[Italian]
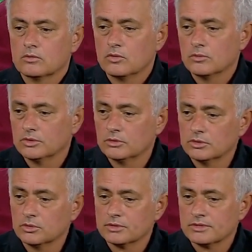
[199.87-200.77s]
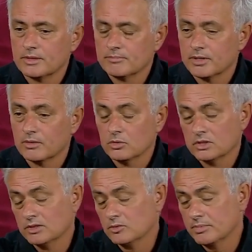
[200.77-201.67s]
come io dico sempre, ho detto